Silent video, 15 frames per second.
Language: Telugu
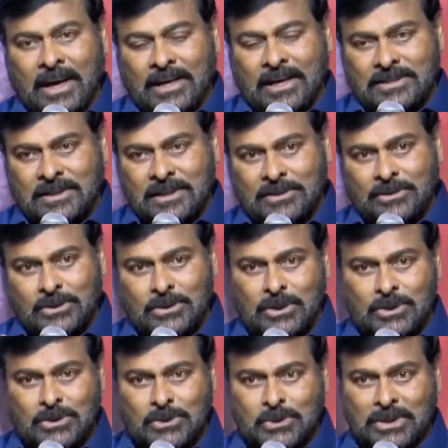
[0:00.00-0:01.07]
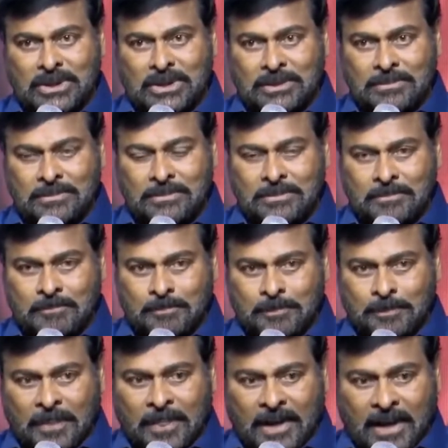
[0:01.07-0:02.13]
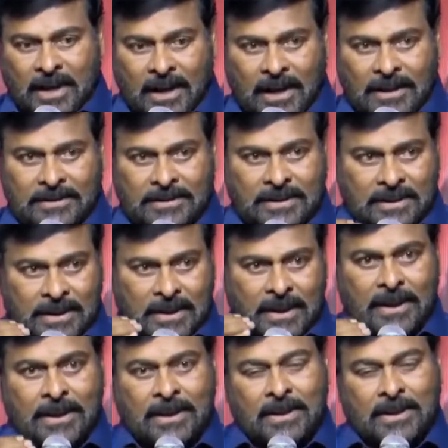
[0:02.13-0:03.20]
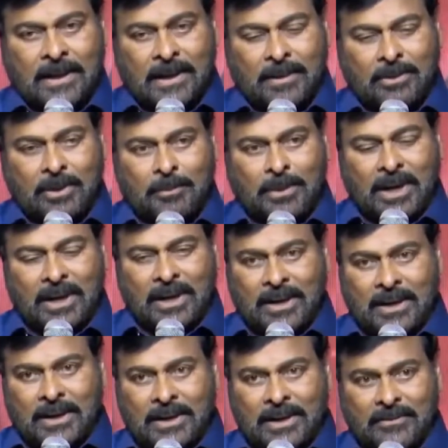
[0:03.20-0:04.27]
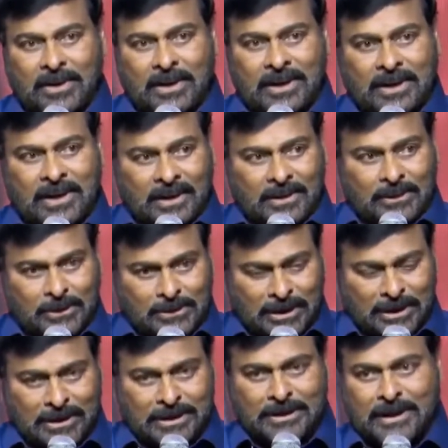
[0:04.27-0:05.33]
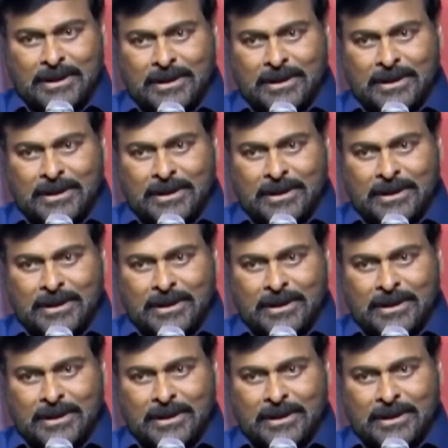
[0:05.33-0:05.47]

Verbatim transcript: హస్తగతం చేసుకుని అంత ఇదిగా నా అభిప్రాయాలు కానివ్వండి నా కృతజ్ఞత